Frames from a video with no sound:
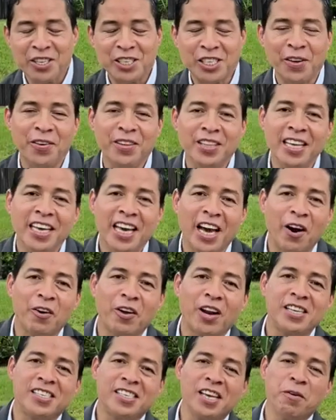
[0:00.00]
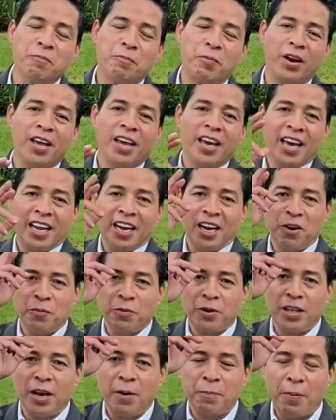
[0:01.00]
te bendiga ahora y siempre, en el
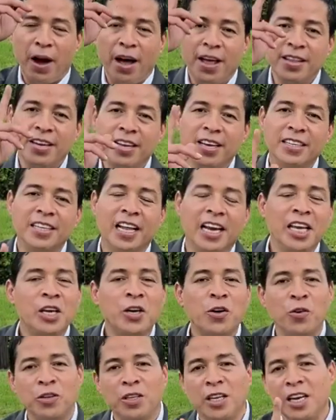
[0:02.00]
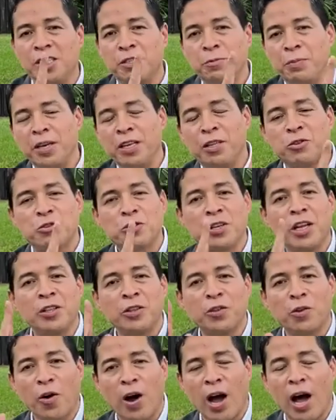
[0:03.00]
nombre del Padre, del Hijo y del Espíritu
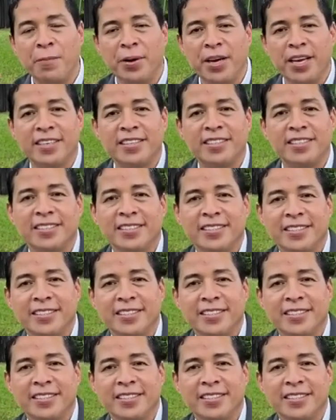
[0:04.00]
Santo. Amén.